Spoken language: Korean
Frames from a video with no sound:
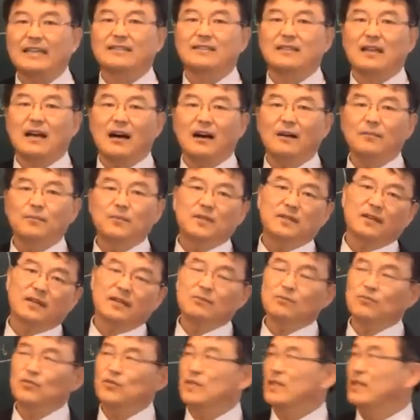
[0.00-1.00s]

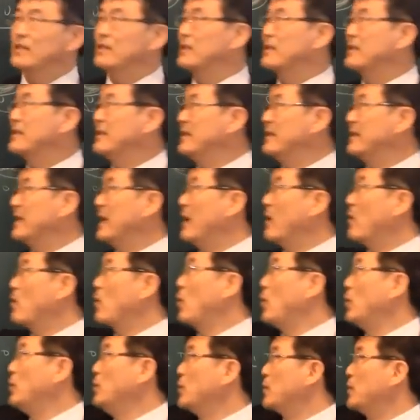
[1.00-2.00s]
사업적인 문제에서 크게
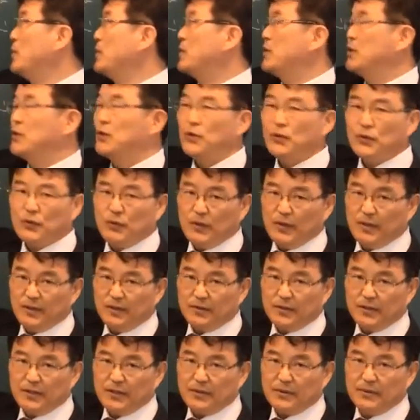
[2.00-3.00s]
곤욕을 치를 수 있는
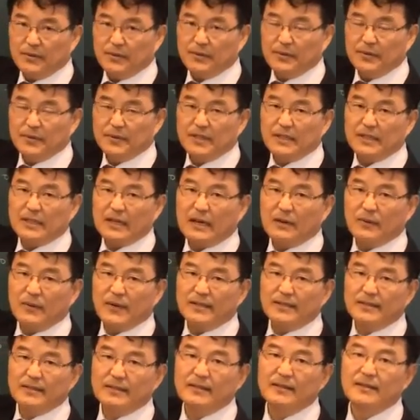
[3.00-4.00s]
것이고
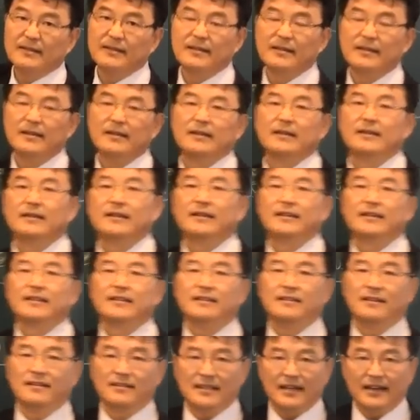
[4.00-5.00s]
시상관은
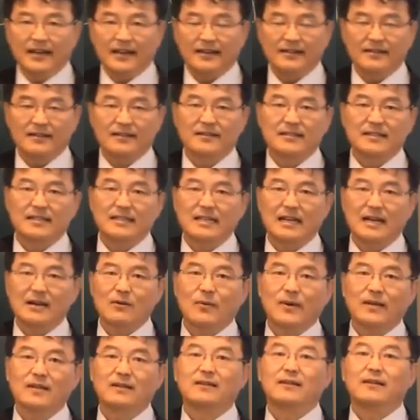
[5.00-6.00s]
여자에게서
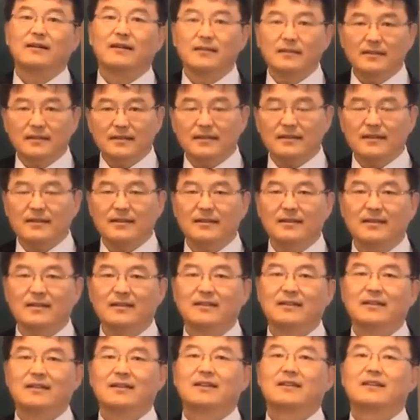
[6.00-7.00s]
시상관은 어쨌든
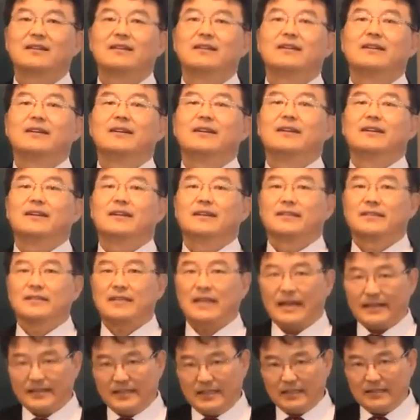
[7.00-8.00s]

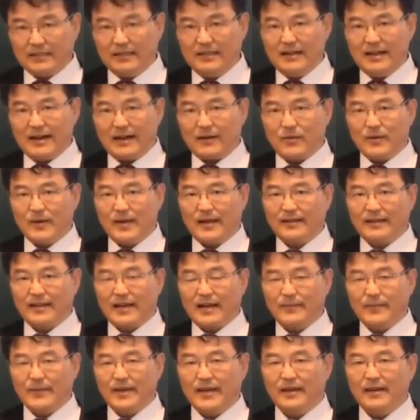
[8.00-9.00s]
자식을 낳고 난
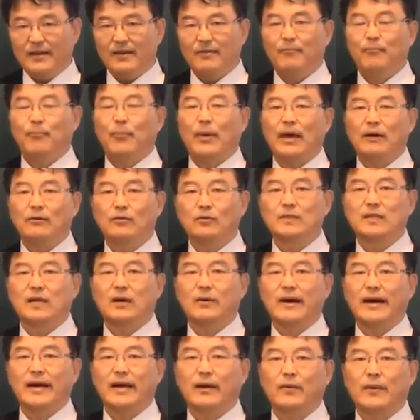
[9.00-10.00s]
다음에
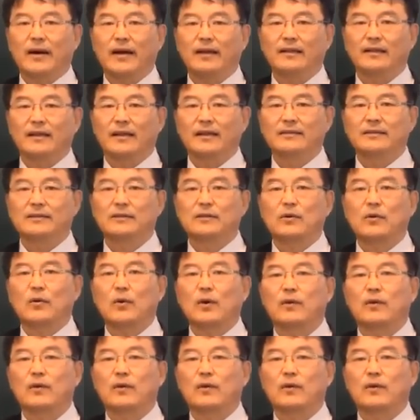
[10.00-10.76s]
배우자와의 관계에서